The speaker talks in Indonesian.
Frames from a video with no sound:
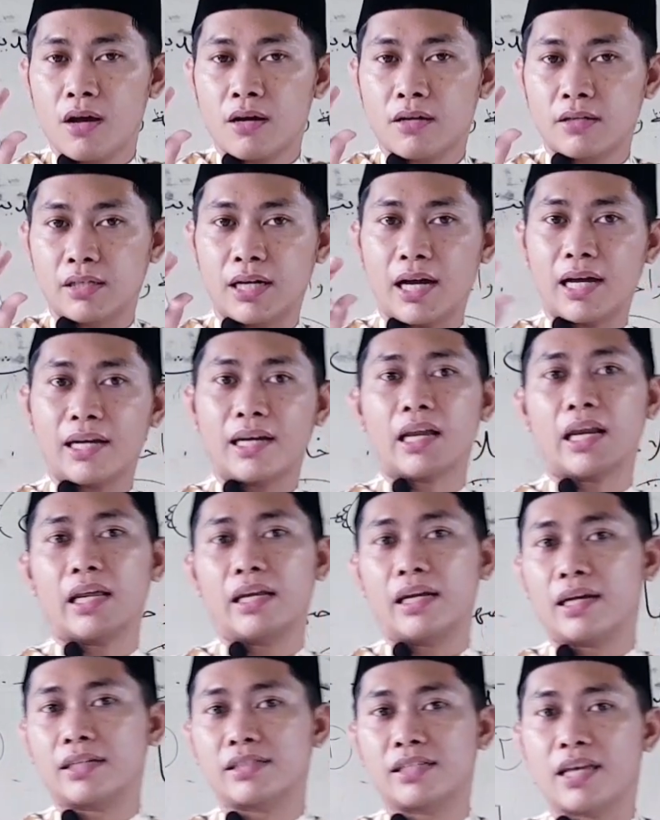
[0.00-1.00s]
dengan
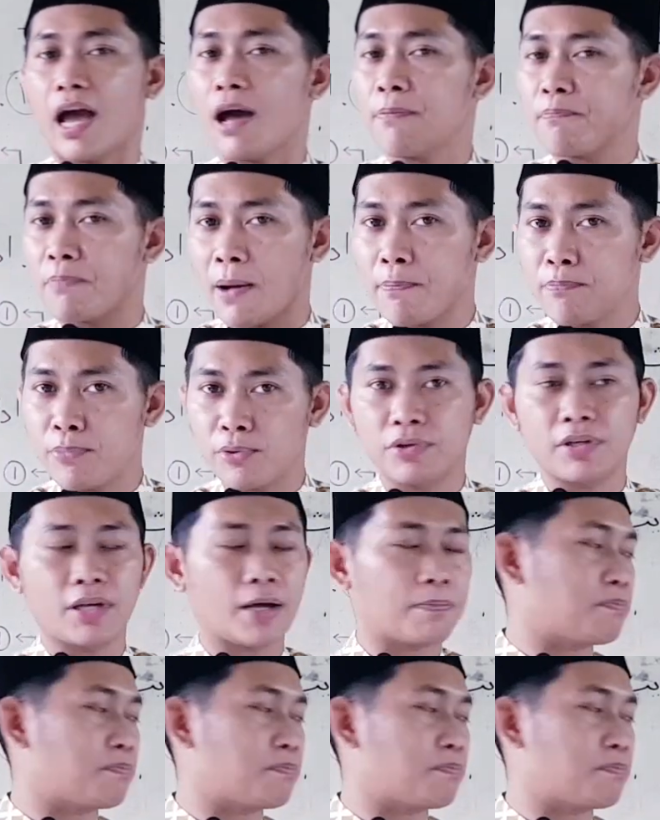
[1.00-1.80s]
redaksi apapun yang